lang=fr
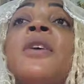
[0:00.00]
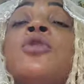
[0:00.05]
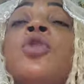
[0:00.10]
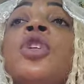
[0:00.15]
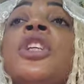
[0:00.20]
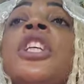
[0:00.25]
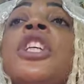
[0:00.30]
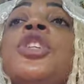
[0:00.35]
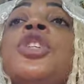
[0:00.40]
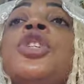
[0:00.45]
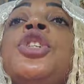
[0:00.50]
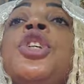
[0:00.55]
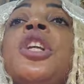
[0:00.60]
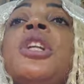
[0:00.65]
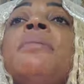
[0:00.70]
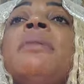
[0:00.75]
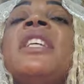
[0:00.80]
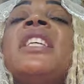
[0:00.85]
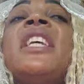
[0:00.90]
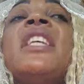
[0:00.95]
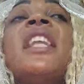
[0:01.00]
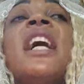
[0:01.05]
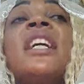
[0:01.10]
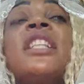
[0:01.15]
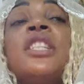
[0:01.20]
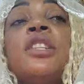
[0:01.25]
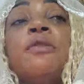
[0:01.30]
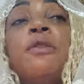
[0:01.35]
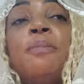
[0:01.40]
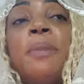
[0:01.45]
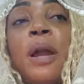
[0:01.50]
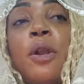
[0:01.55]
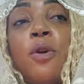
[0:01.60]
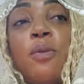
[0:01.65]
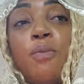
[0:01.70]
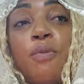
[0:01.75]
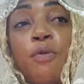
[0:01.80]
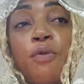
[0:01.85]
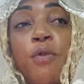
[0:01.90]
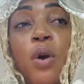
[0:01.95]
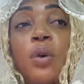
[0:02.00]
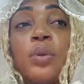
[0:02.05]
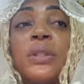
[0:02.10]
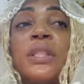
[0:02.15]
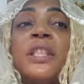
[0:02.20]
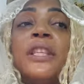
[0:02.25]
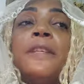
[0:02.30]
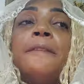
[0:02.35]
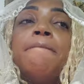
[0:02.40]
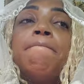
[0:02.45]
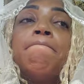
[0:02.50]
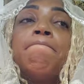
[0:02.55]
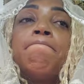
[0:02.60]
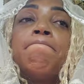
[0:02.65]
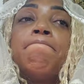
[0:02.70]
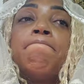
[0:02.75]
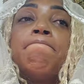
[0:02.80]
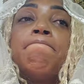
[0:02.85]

personnes qui jeûnent mais qui n'activent pas leur pouvoir aussi.